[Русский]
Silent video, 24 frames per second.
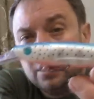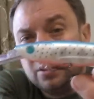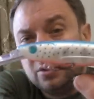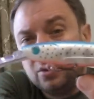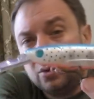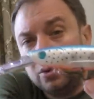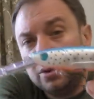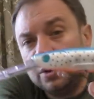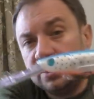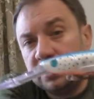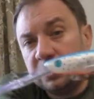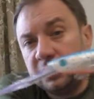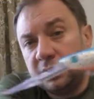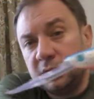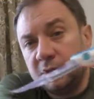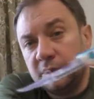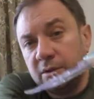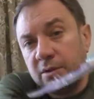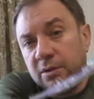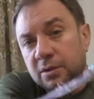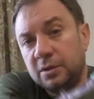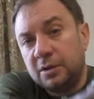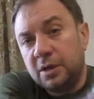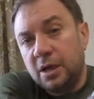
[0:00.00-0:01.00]
То есть,
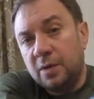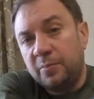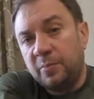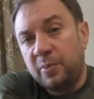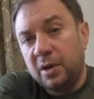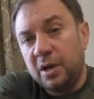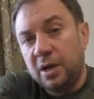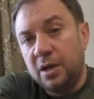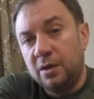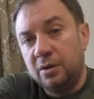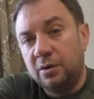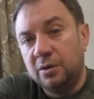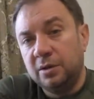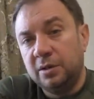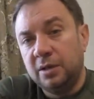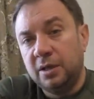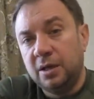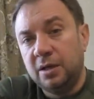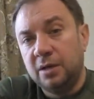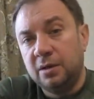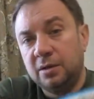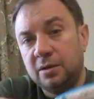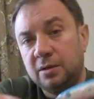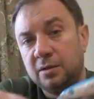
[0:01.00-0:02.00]
э, как правило,
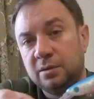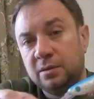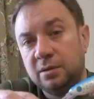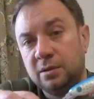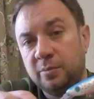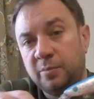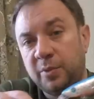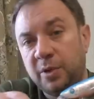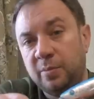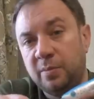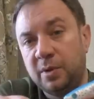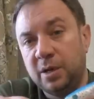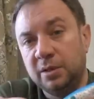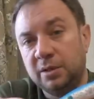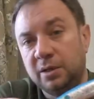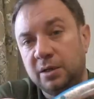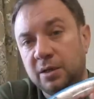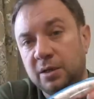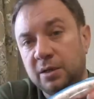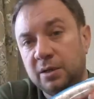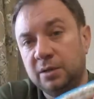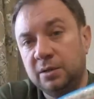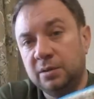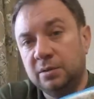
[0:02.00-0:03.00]
да, э,
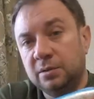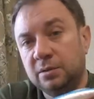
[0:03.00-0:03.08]
приманка,